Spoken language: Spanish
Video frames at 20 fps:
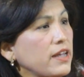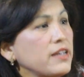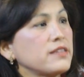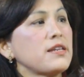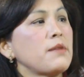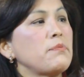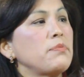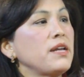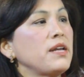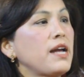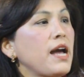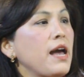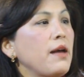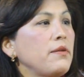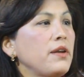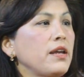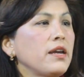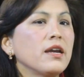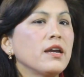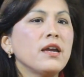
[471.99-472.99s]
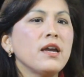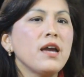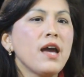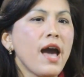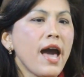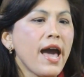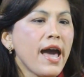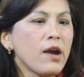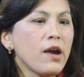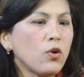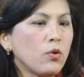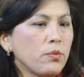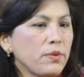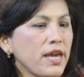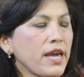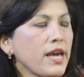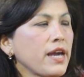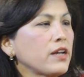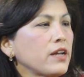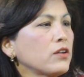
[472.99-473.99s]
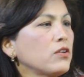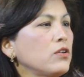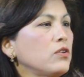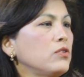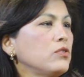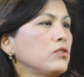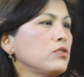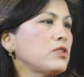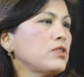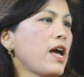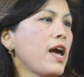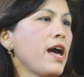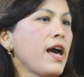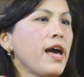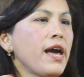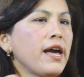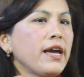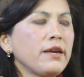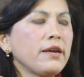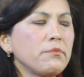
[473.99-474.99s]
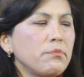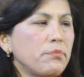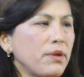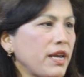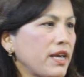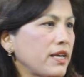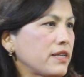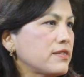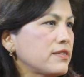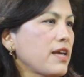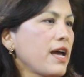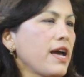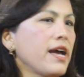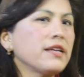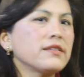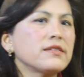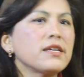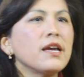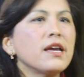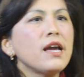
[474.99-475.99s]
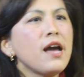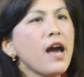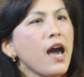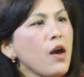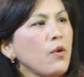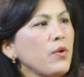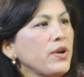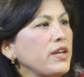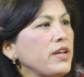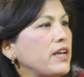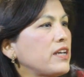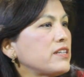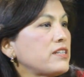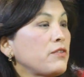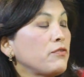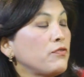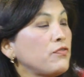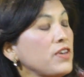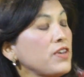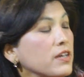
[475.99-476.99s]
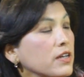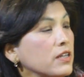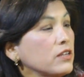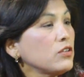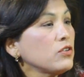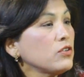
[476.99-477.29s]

que es aplicable a gobiernos, a empresas, a ONGs, en fin.